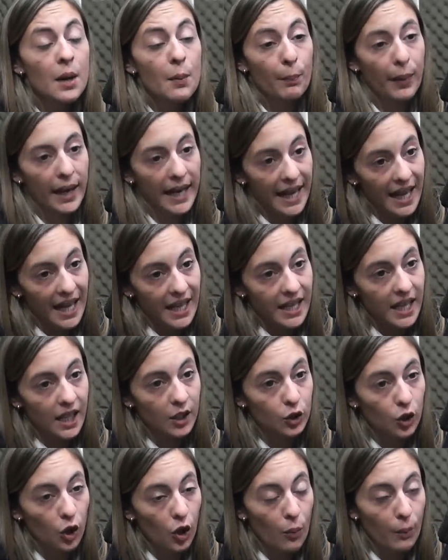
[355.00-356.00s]
para dañar a
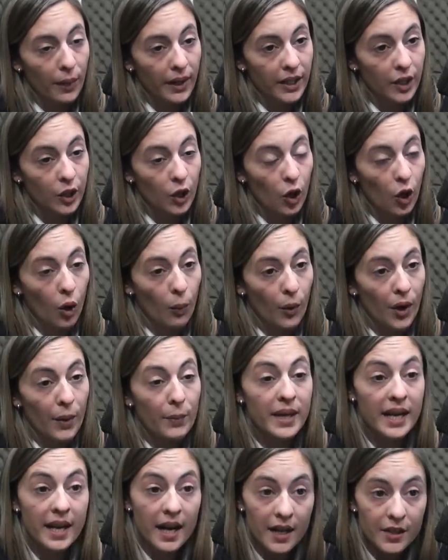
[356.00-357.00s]
otros compañeros, como es
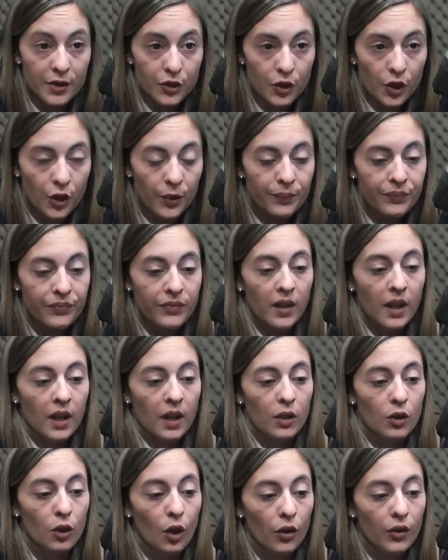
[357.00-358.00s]
mi caso,
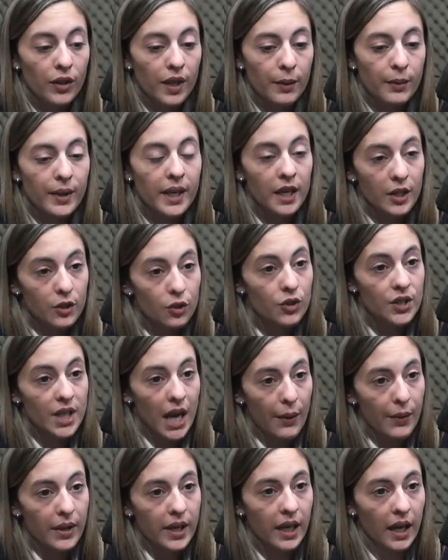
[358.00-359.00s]
donde bien ellos
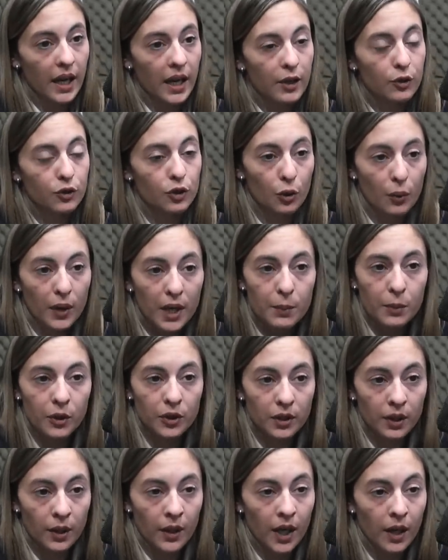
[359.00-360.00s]
saben que nosotros venimos
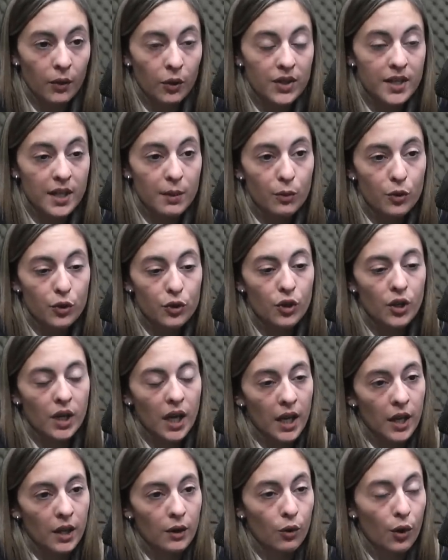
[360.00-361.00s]
trabajando hace mucho y
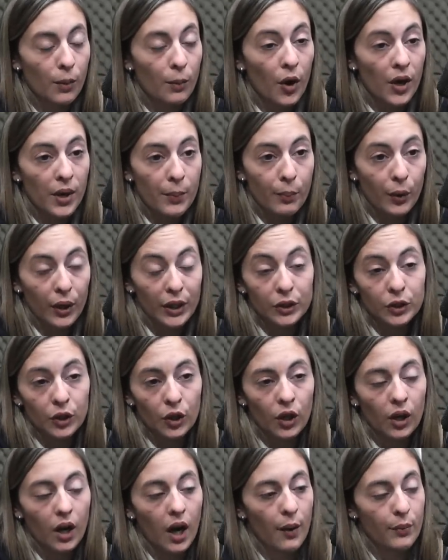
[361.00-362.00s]
que no hemos
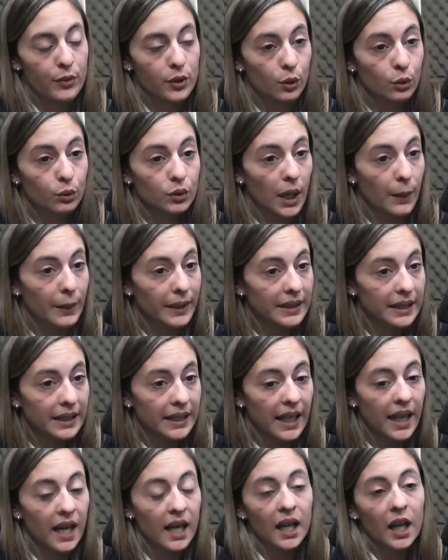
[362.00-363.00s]
impuesto absolutamente
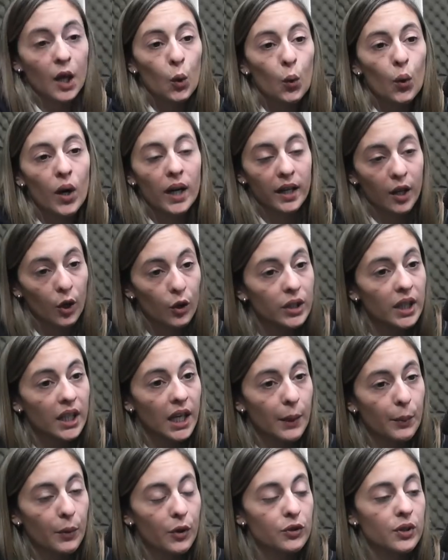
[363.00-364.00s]
nada, lugar que hoy
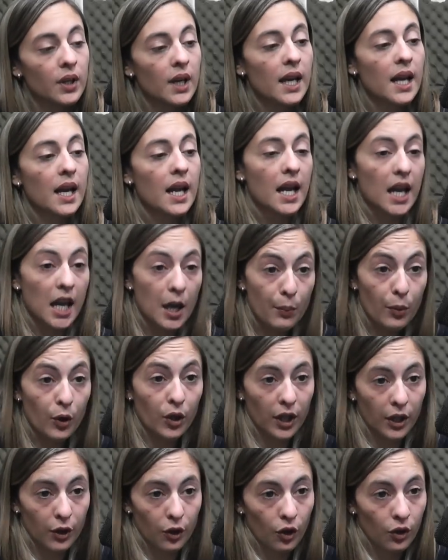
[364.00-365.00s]
tenemos es
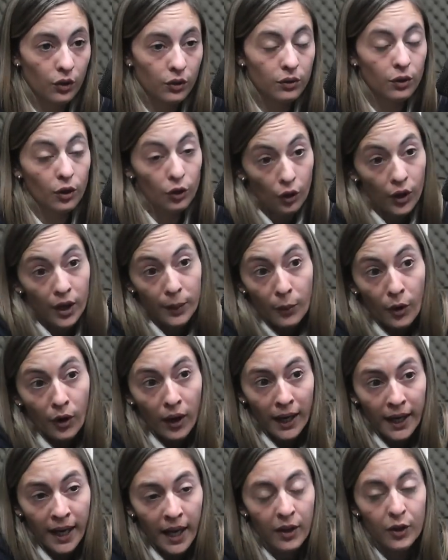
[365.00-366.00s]
porque nos lo hemos
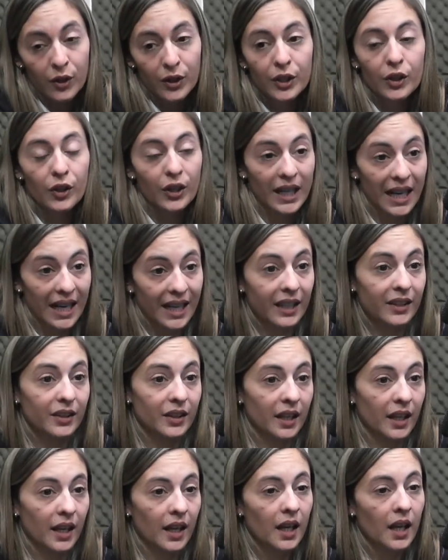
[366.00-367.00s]
ganado y creo que la
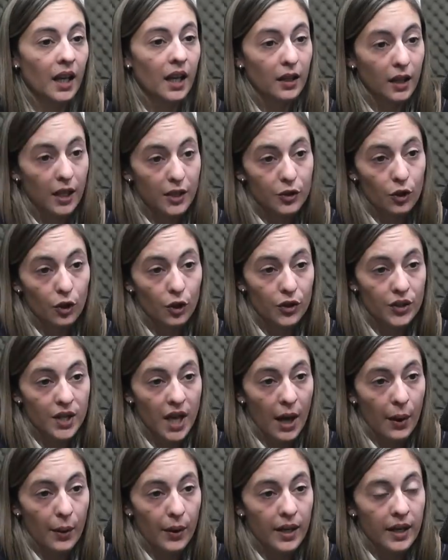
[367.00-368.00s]
gente de eso lo
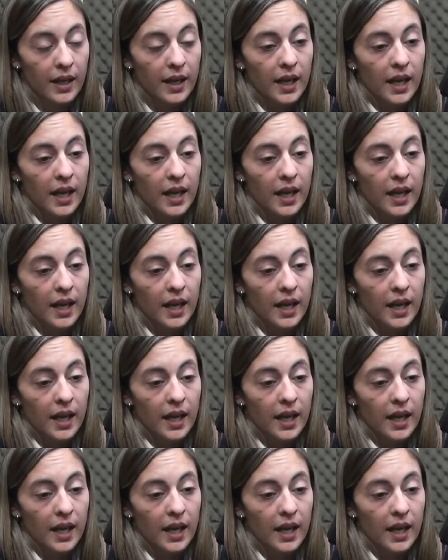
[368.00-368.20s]
sabe.